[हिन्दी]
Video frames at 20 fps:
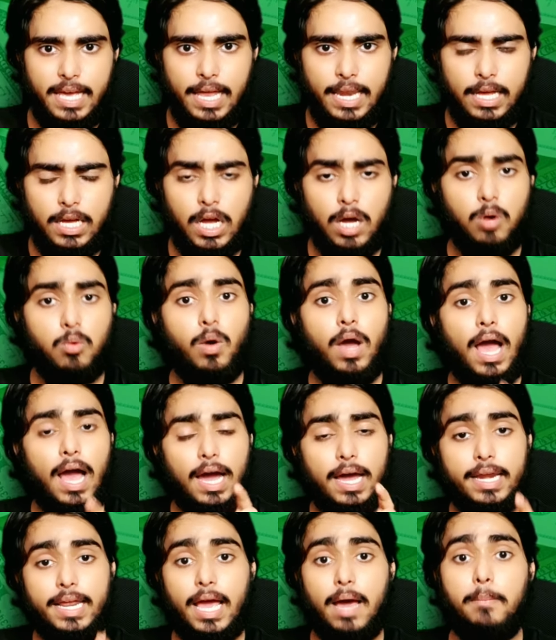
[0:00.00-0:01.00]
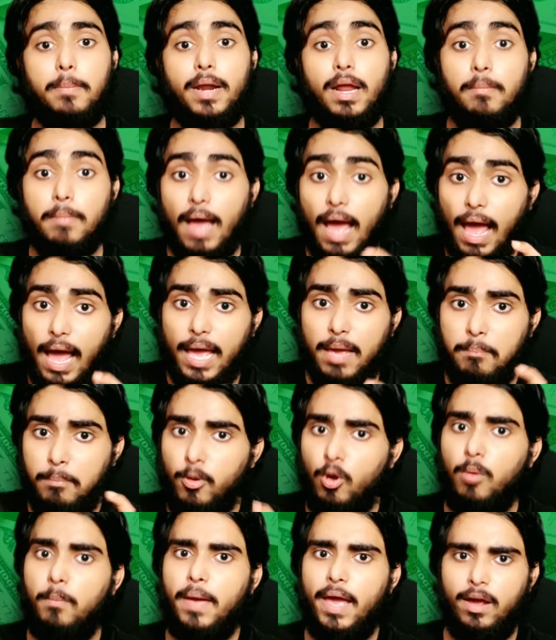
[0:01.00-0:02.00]
ये लिखा हुआ है अगर यहाँ पर आप आप
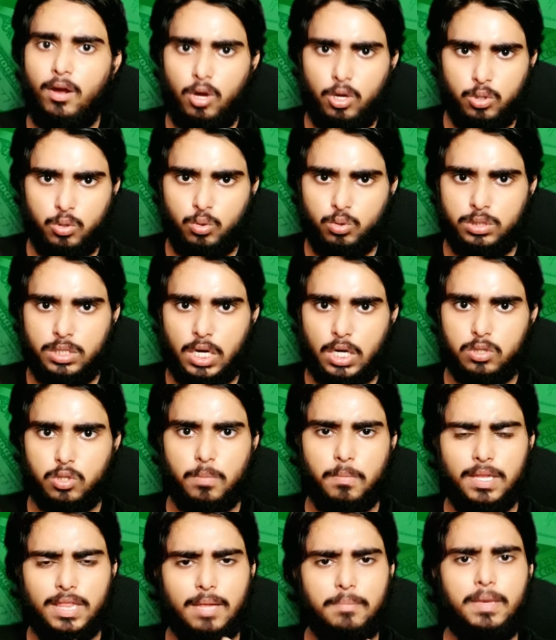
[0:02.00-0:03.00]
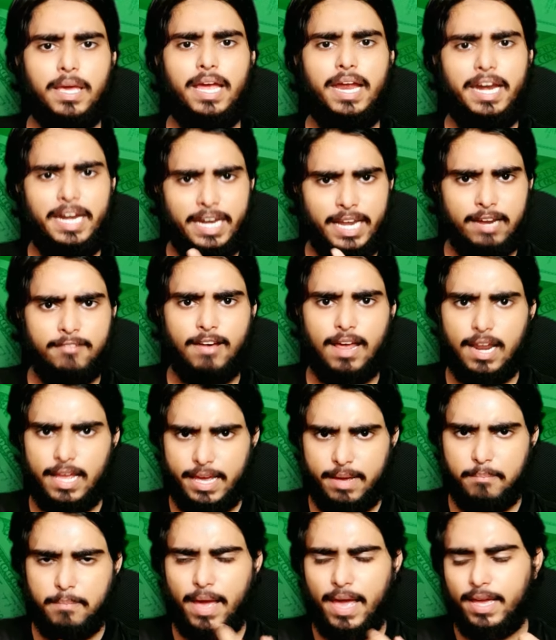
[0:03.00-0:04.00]
आईपीओ बैंक को यूज करते हो मतलब कि इंडियन वाला
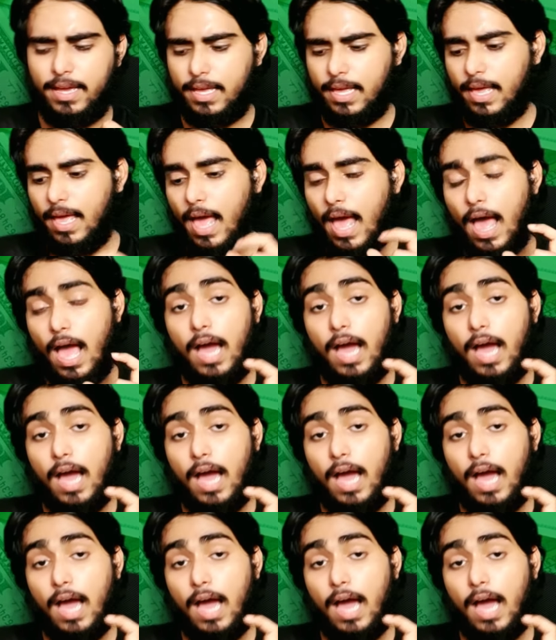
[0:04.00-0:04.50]
एक बैंक है